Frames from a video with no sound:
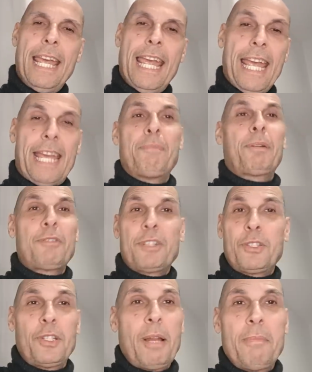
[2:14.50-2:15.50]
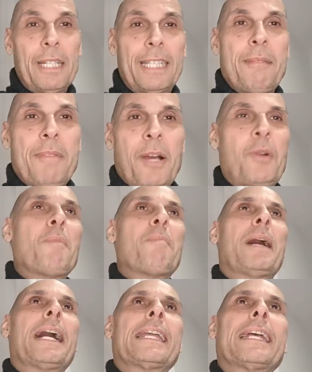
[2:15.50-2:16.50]
e che professionalmente mi
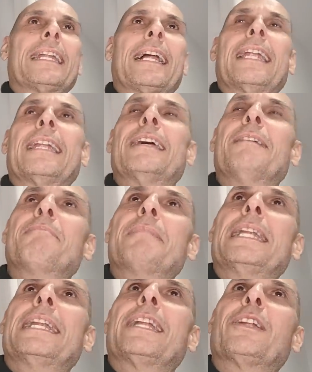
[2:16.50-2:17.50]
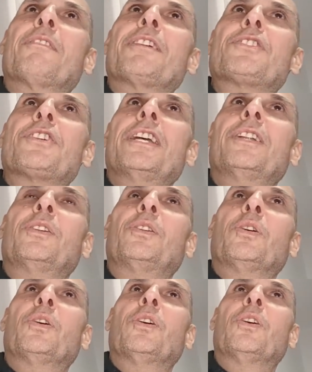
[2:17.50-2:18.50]
accompagna dal
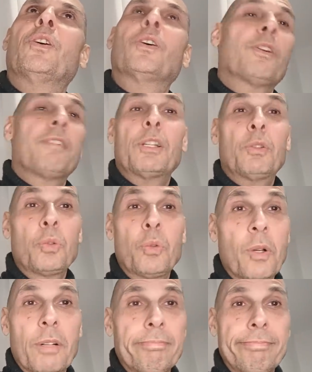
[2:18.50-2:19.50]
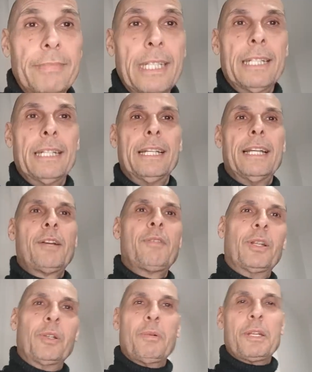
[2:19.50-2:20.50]
1991
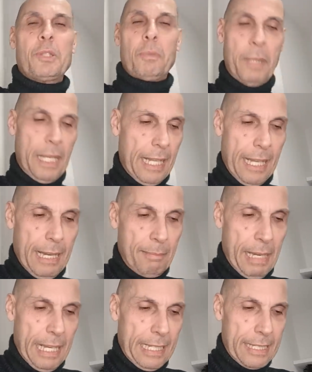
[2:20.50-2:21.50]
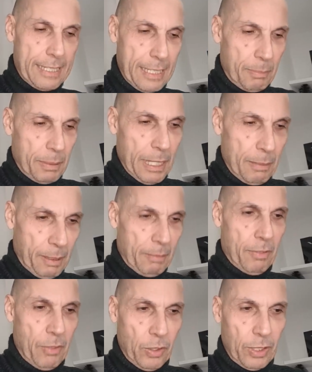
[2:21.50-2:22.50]
quando ho messo piede a Mediaset per la
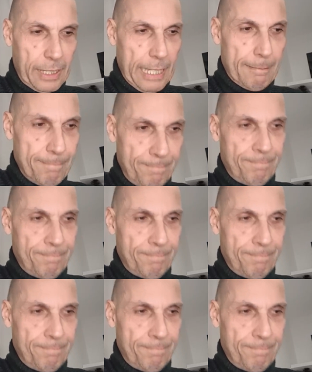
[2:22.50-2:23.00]
prima volta.